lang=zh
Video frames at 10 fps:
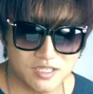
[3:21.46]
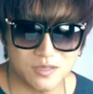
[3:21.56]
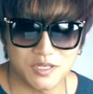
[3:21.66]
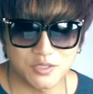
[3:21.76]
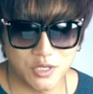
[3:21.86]
四
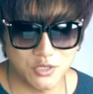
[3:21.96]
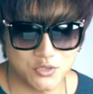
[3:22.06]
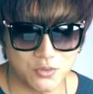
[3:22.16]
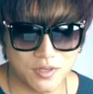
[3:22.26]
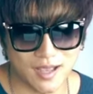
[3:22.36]
P 的推
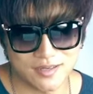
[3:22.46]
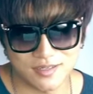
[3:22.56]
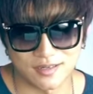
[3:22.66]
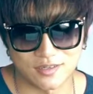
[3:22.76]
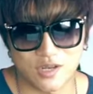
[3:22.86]
出改
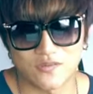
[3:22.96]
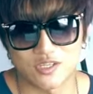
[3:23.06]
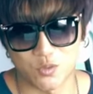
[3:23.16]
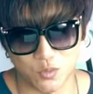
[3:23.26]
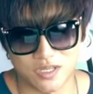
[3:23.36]
写了消费
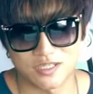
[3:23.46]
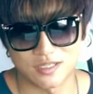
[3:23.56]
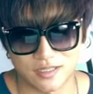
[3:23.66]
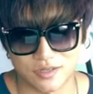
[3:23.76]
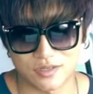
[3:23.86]
级无人机
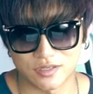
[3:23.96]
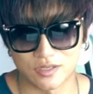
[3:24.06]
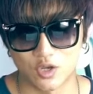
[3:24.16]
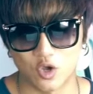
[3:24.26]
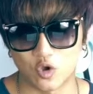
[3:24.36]
的历史。
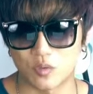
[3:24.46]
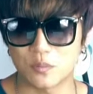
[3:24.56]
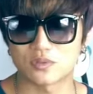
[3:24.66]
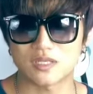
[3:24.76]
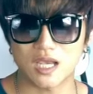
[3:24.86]
我
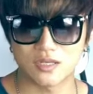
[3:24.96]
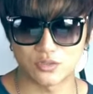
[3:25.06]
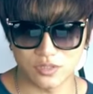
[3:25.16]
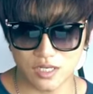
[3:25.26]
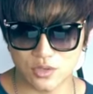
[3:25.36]
们不再
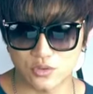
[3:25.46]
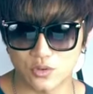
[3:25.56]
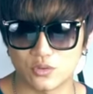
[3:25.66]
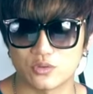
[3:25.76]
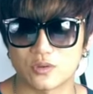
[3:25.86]
局限于
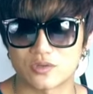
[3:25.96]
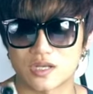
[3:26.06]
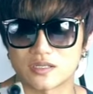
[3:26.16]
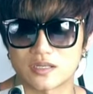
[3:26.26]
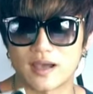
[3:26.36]
用运动
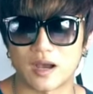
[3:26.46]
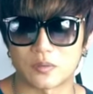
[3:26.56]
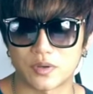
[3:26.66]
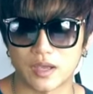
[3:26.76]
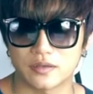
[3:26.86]
相机来
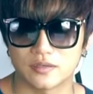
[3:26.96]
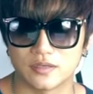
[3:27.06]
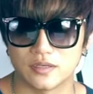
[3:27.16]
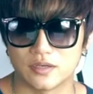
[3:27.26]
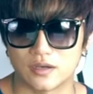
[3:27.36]
航拍，
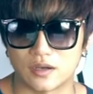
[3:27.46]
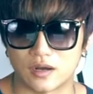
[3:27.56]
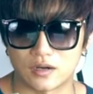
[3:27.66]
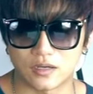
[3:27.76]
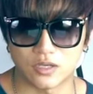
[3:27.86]

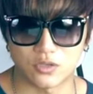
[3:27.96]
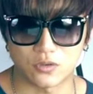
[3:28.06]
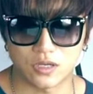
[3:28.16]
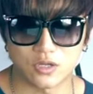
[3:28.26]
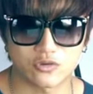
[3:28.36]
而可以
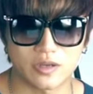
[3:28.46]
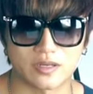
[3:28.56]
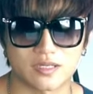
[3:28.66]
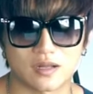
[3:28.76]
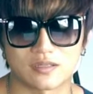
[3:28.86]
用更专业
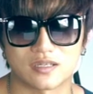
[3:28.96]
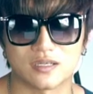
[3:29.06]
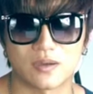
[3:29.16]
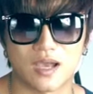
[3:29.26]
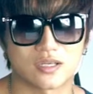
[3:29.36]
的相
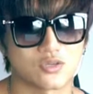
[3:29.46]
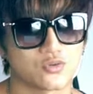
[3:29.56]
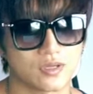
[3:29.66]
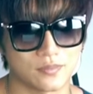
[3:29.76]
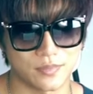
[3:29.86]
机拍摄
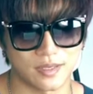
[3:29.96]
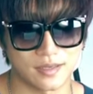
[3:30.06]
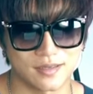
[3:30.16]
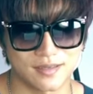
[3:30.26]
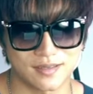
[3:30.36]
出更美、
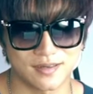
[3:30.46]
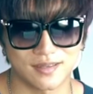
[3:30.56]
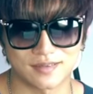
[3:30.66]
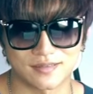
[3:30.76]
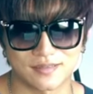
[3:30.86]
更
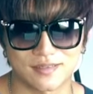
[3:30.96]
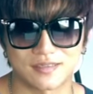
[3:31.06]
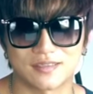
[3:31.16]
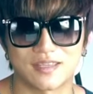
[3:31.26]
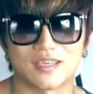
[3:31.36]
亮、
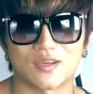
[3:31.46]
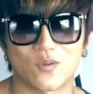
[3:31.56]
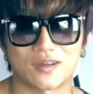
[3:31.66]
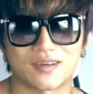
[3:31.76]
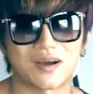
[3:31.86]
更电影
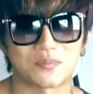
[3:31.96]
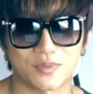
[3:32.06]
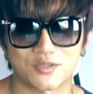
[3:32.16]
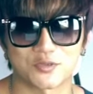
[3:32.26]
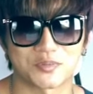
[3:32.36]
化的航
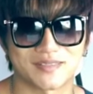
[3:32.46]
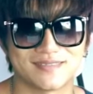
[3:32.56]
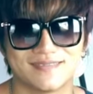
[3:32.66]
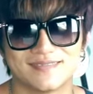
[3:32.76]
拍作品。